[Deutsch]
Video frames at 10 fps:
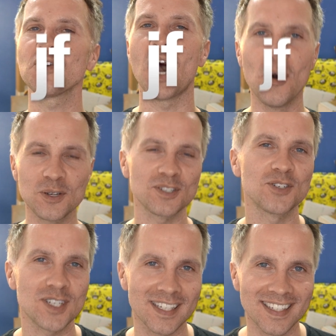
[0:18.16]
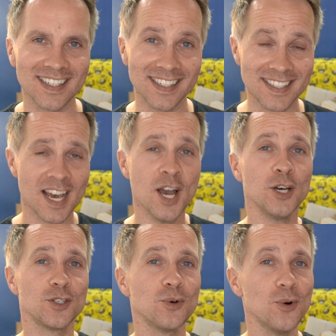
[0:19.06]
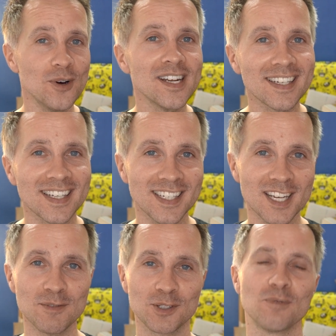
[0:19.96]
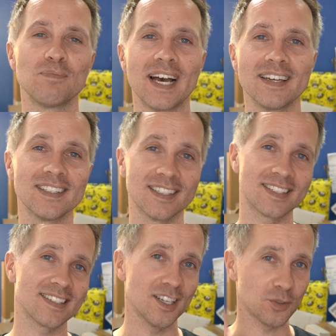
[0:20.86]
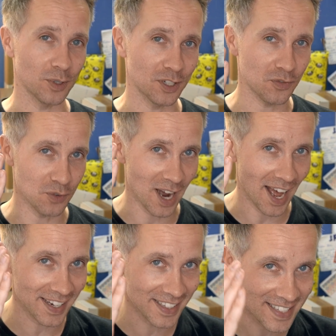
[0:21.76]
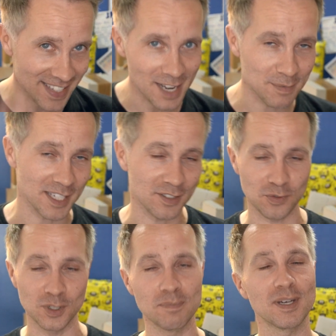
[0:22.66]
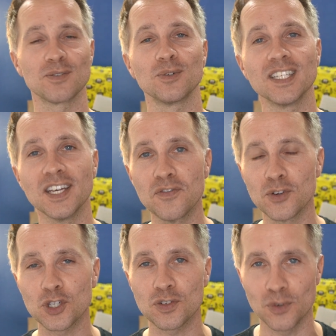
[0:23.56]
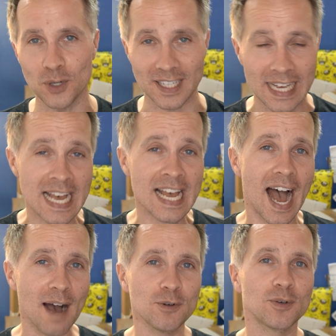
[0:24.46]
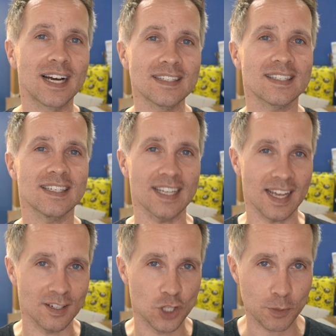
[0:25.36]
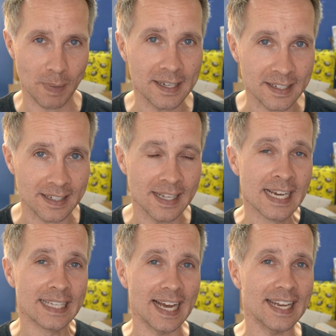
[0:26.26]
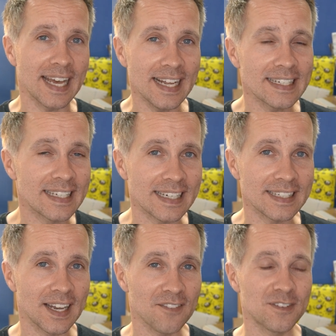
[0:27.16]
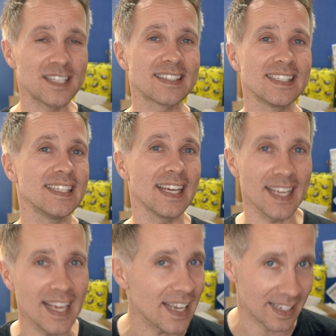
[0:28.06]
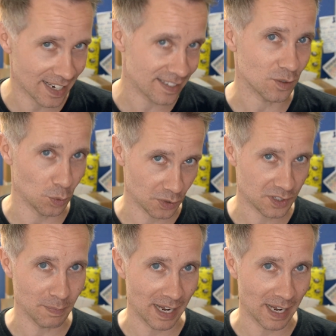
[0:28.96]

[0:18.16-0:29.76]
für Außenstehende ist, so unangenehm und so peinlich ist es natürlich für einen selbst, also für die Person, die erwischt wurde. Aber du kannst dich entspannen, deine Eltern wissen eh, dass du es